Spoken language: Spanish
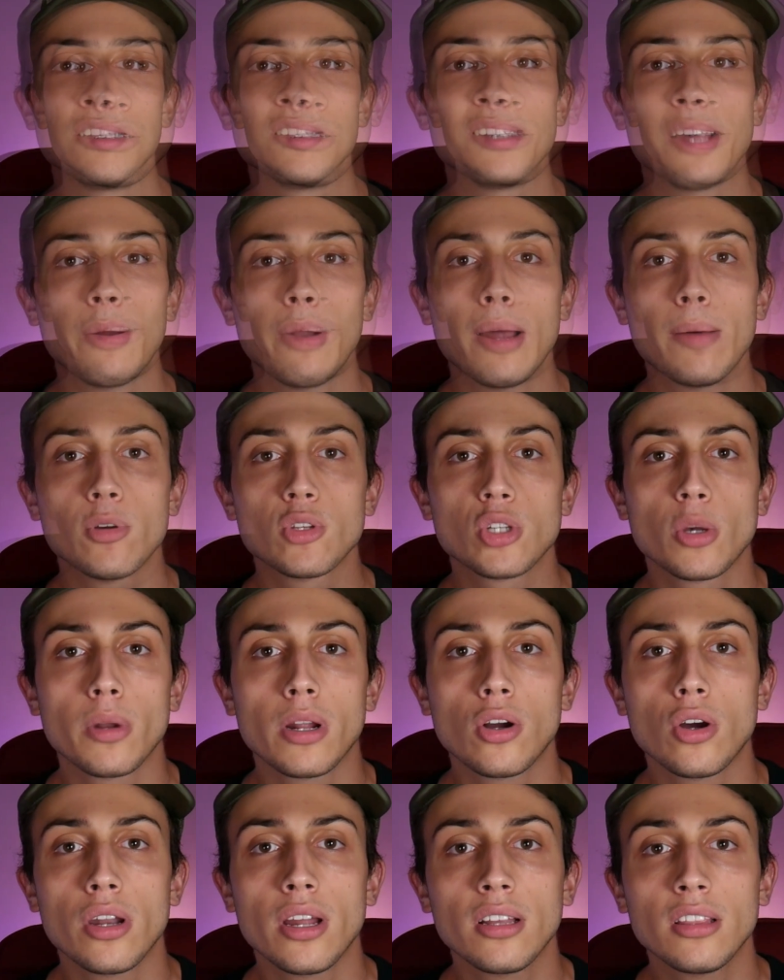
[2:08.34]
Si hablamos
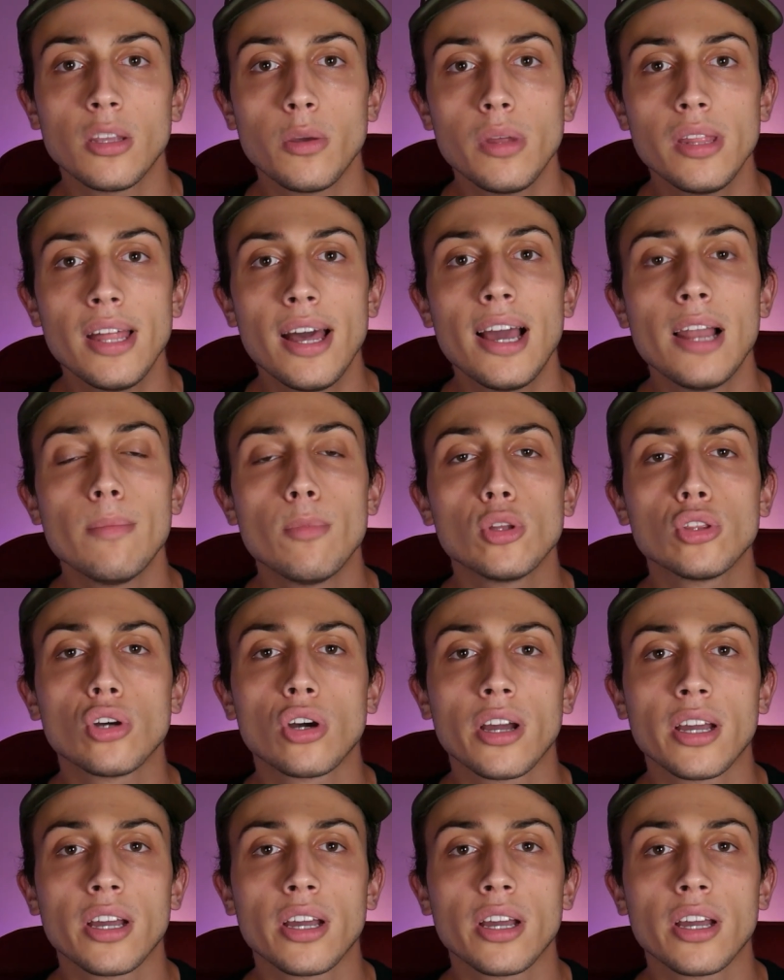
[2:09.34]
sobre conectividad, el Moto